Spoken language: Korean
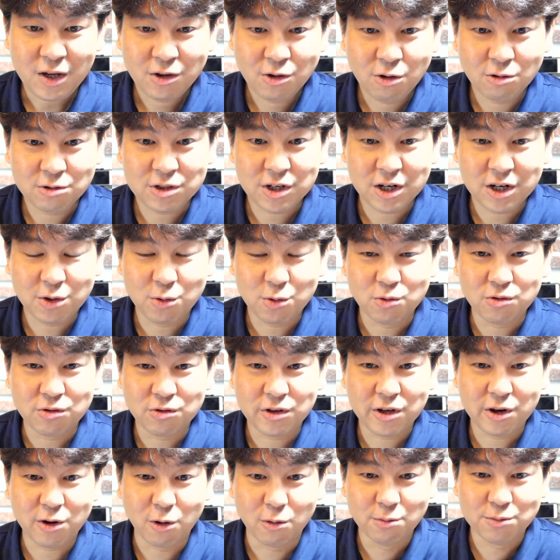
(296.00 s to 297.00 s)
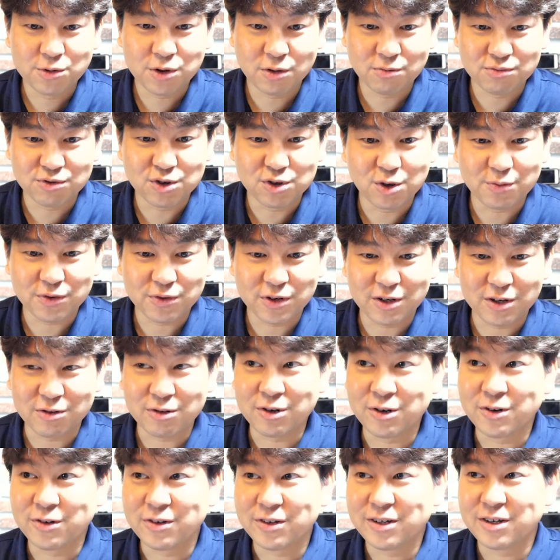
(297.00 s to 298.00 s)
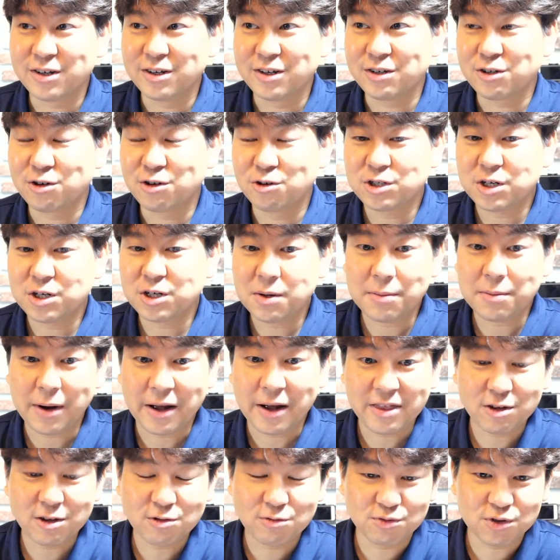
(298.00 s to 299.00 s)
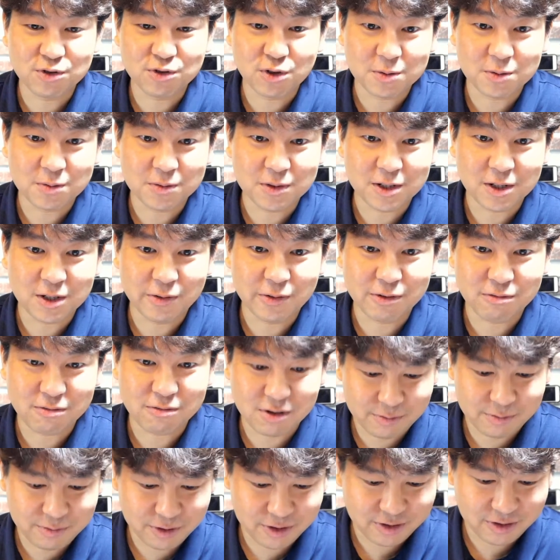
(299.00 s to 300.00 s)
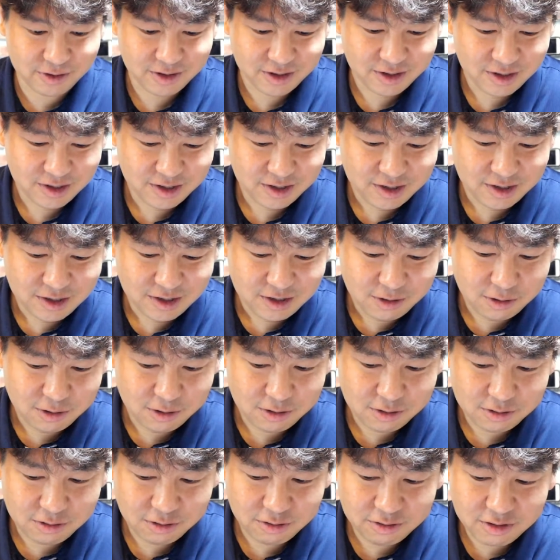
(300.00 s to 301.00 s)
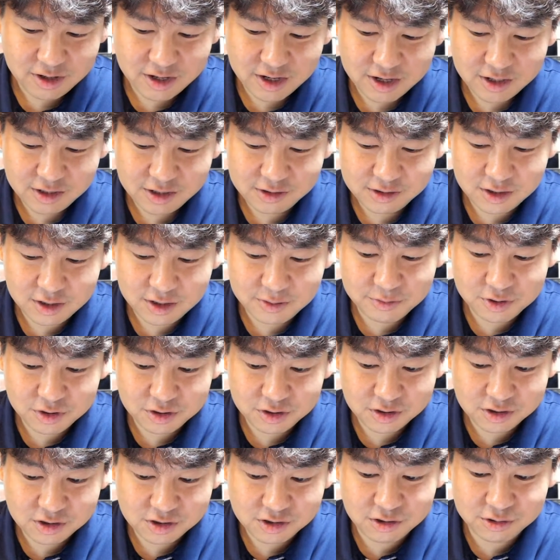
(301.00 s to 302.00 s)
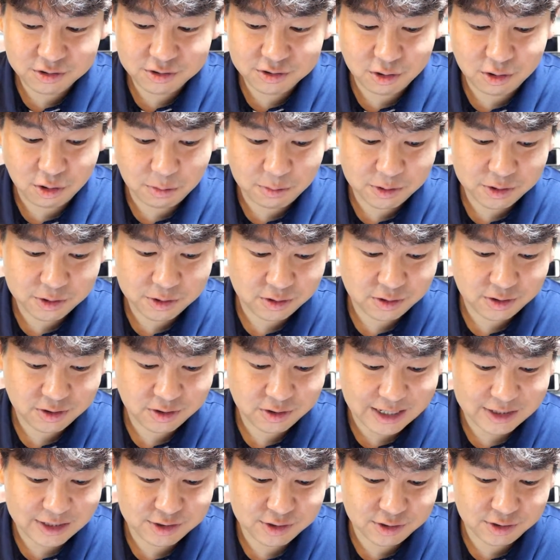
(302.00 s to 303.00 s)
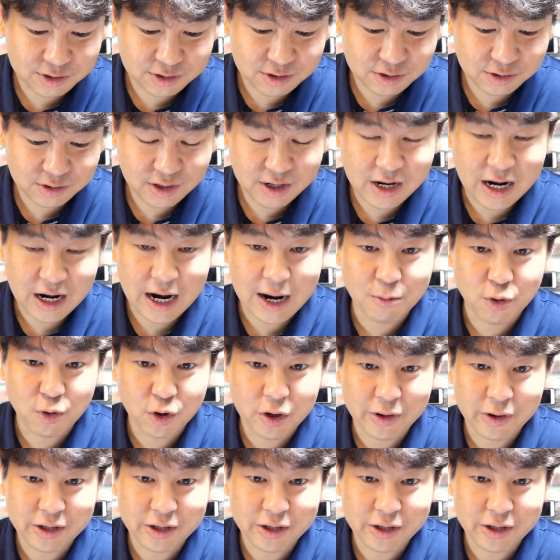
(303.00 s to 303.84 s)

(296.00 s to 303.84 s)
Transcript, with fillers: 경찰이 오는데 엄청 무섭더라고요. 네. 경찰을 만나도 무섭습니다. 외국 가면. 어, 그런데 이 사람들은 그것을 넘어서서 낯선 지역의 감옥에